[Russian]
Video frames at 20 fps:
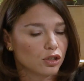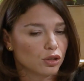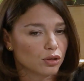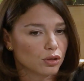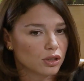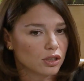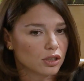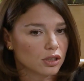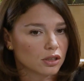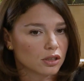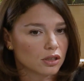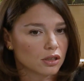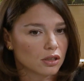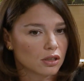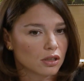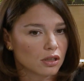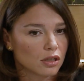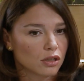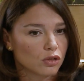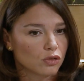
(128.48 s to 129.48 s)
Еще один
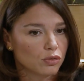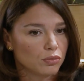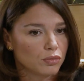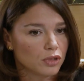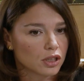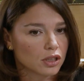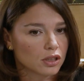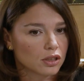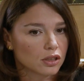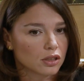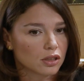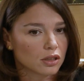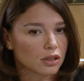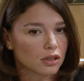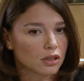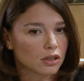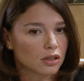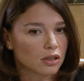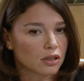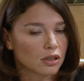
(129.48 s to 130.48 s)
э, аргумент
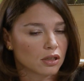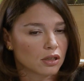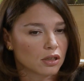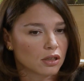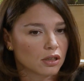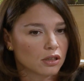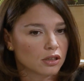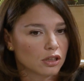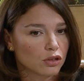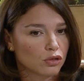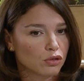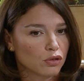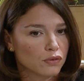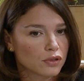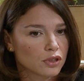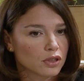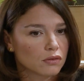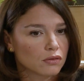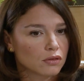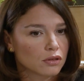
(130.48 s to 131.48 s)

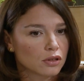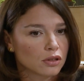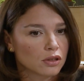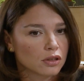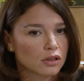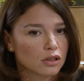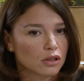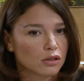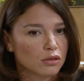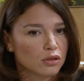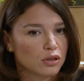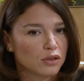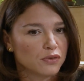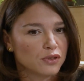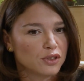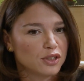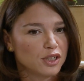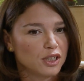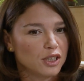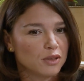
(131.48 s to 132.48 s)
Ходорковского, он такой
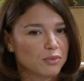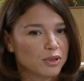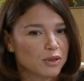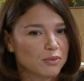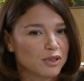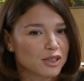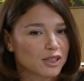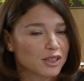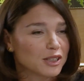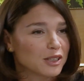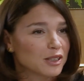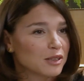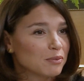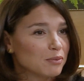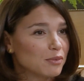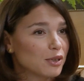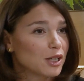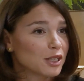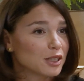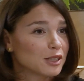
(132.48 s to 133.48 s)
в стиле примерно
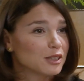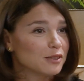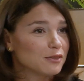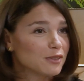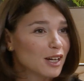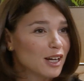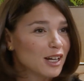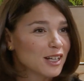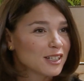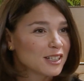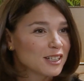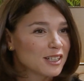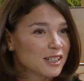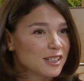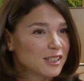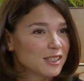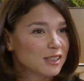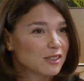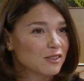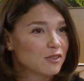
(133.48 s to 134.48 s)
«Брата 2»,
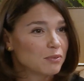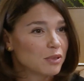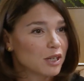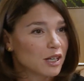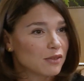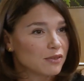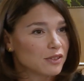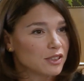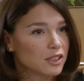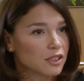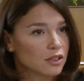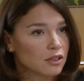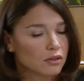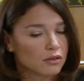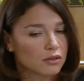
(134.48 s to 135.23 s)
«Сила в правде».